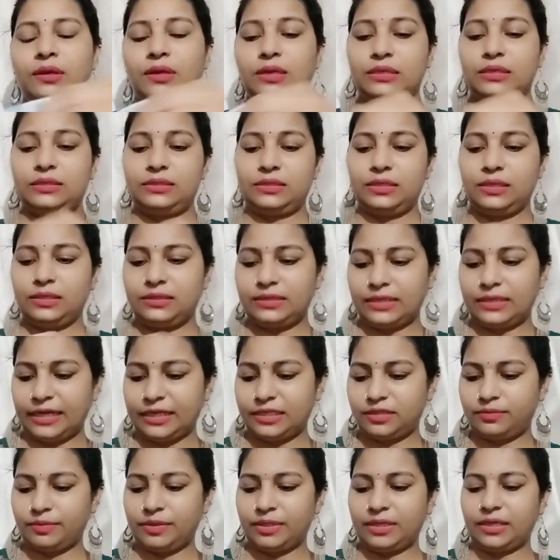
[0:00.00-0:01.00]
इसकी
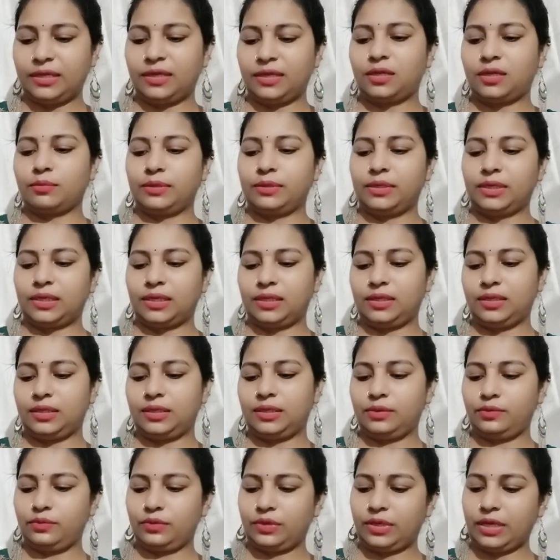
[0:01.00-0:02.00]
साइज़ मैं देख के बता
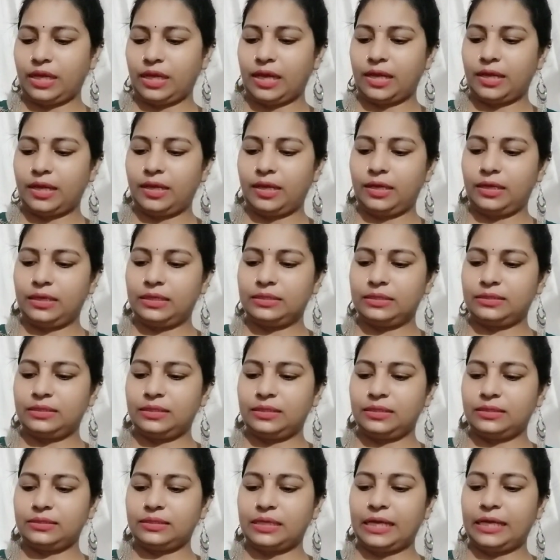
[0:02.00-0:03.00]
देती हूँ क्या है
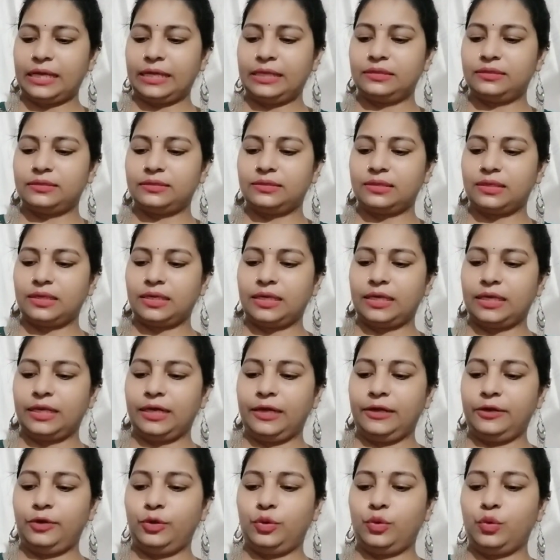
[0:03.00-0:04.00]
इसकी साइज़ है
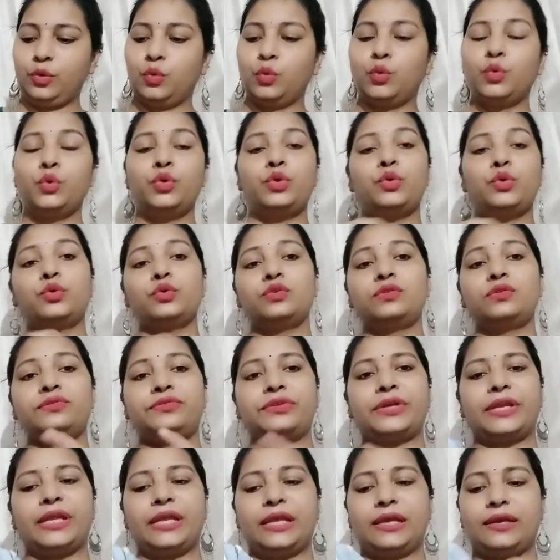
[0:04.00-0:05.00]
टू टू
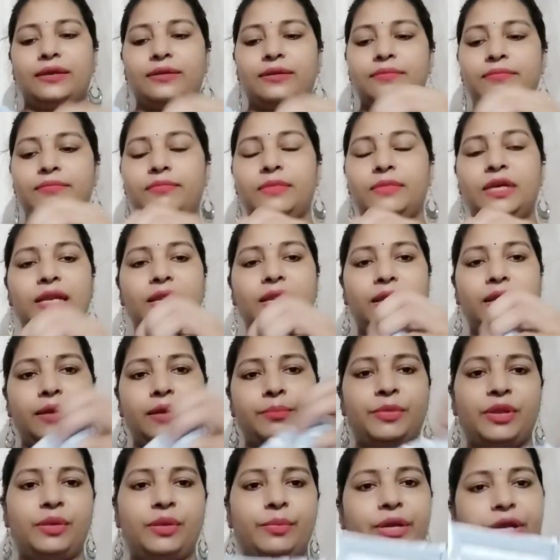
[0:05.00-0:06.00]
थ्री ईयर बट ये
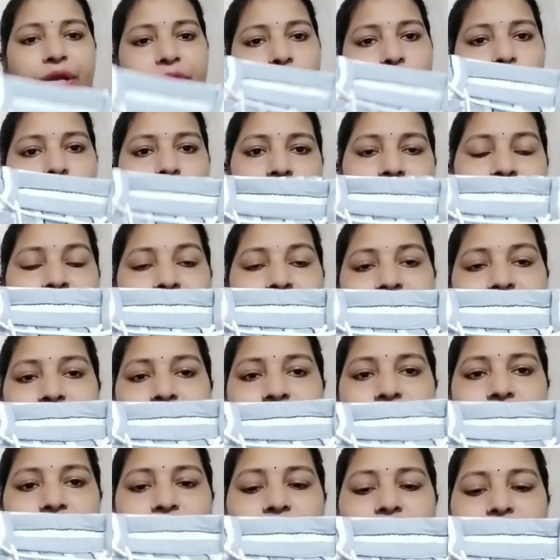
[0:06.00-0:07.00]
मेरी बेटी को आ
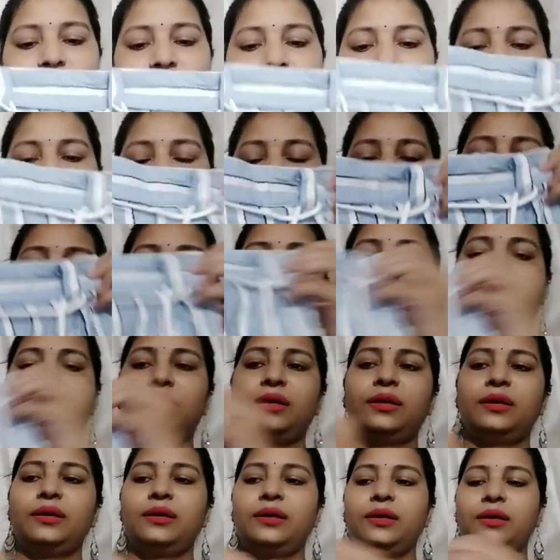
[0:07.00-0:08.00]
जाती है अच्छे से
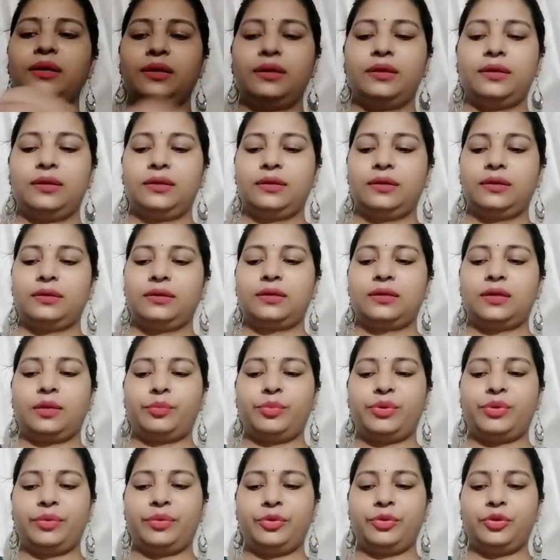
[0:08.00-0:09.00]

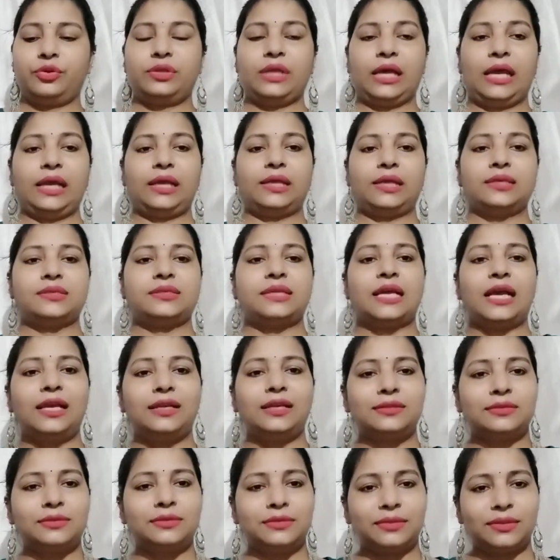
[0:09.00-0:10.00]
कभी कभी होता है कि
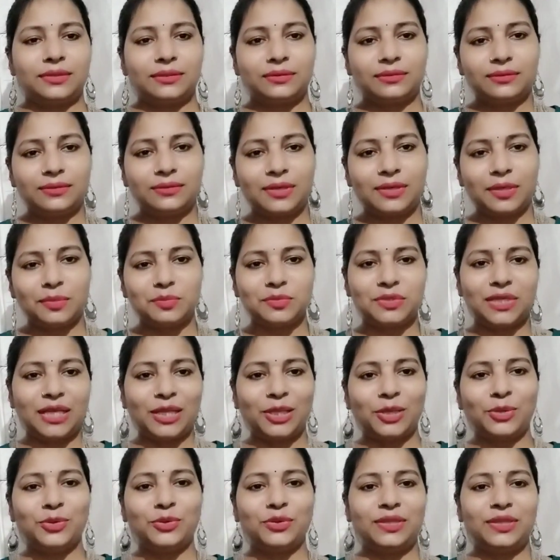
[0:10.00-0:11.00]
साइज़ कम
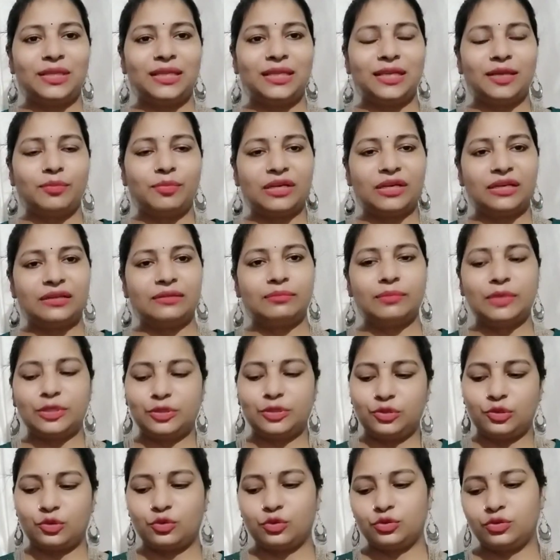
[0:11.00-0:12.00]
ज़्यादा होती है बट
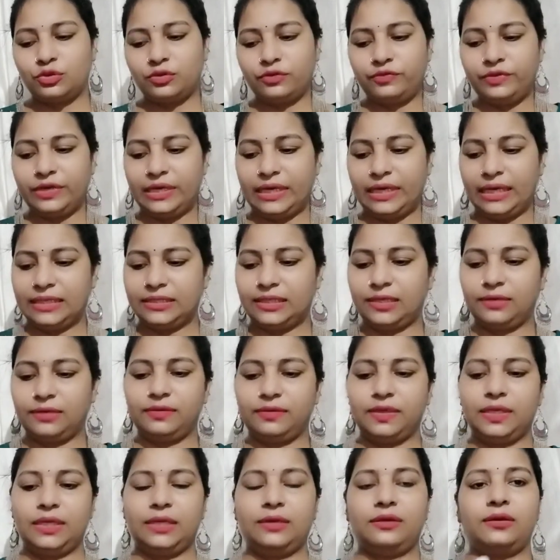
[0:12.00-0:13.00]
बच्चे को जो फिट आ जाए
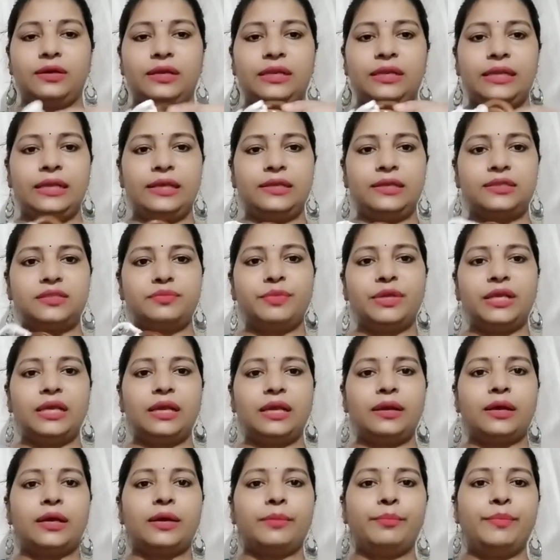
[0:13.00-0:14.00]
वही और ये इसमें
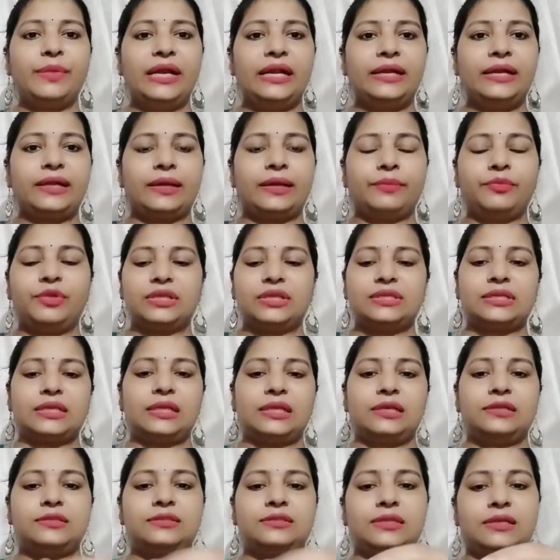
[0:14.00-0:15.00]
आप बेल्ट आप देख
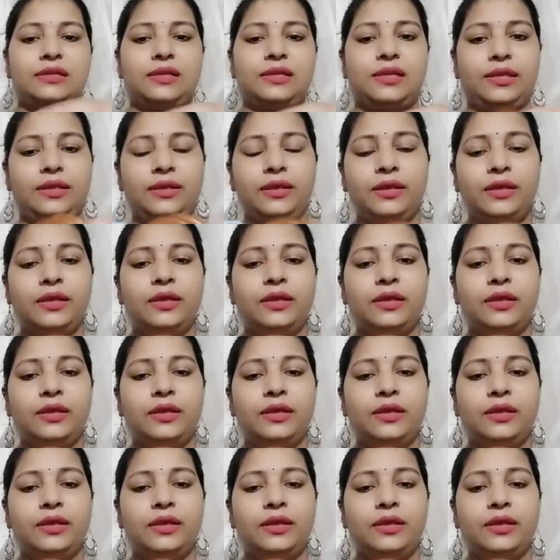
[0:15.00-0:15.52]
सकते हैं इस तरह की